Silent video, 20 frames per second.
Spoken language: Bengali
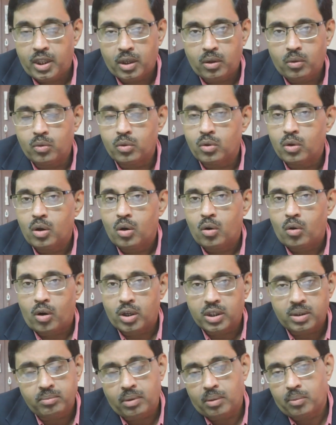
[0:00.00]
দেখুন
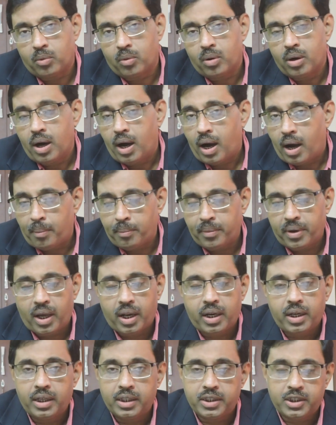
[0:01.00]
অসীমবাবু
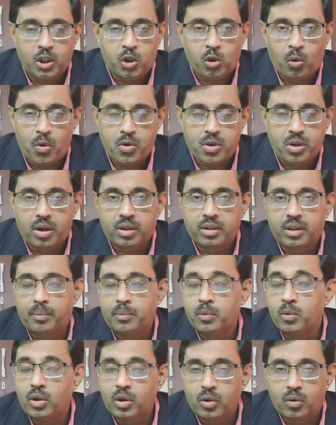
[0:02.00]
আপনার যে সমস্যার কথা
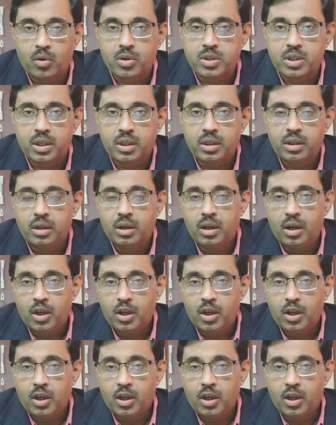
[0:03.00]
আপনি উল্লেখ করেছেন